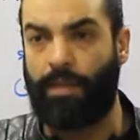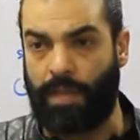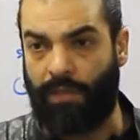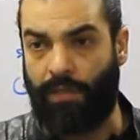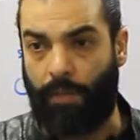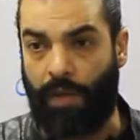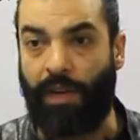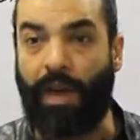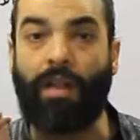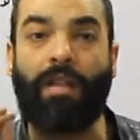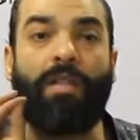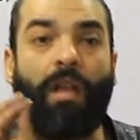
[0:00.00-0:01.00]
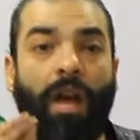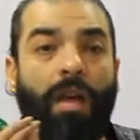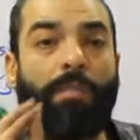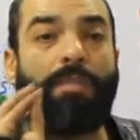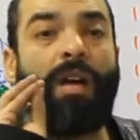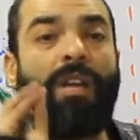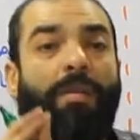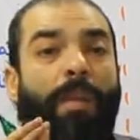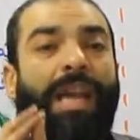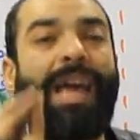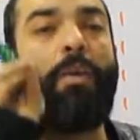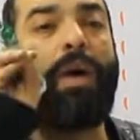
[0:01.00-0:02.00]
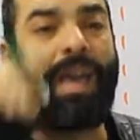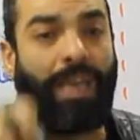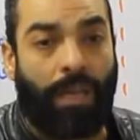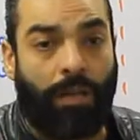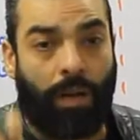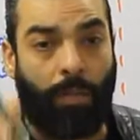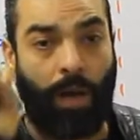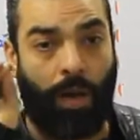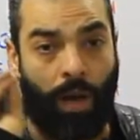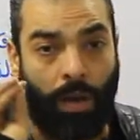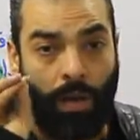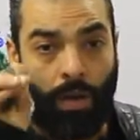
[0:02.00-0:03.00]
9% فكانت الضرايب ضريبه نوعيه ضريبه الله